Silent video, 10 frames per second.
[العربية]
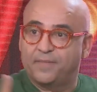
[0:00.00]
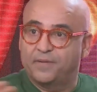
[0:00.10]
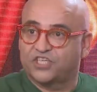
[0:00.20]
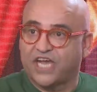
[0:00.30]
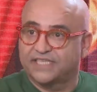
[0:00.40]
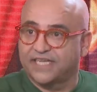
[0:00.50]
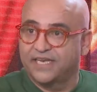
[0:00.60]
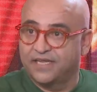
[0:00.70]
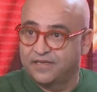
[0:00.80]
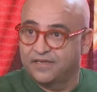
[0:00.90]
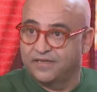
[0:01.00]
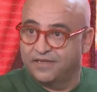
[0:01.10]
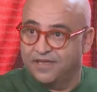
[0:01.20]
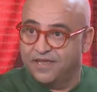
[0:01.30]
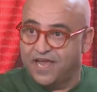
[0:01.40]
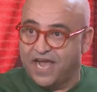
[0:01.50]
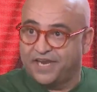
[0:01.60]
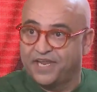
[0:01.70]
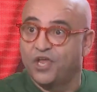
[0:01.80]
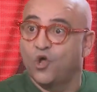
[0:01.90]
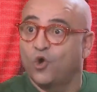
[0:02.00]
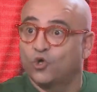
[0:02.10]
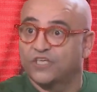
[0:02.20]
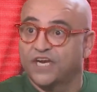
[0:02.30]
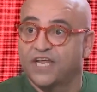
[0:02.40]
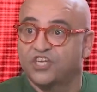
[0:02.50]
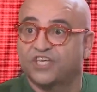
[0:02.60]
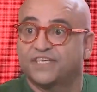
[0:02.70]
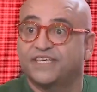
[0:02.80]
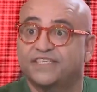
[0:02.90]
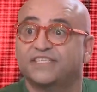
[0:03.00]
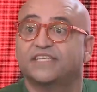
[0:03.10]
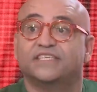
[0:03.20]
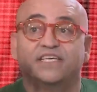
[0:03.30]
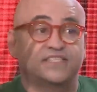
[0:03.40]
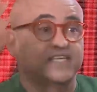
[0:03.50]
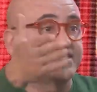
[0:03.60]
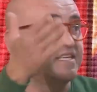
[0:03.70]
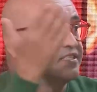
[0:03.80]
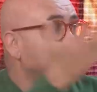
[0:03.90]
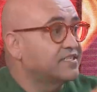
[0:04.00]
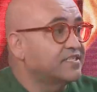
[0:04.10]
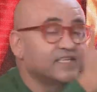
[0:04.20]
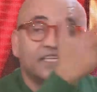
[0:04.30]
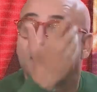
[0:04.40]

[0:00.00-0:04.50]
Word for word: اللي باش تعيط لنا احنا اغزر لنا جرزيز زرزيز زرزيز زرزيز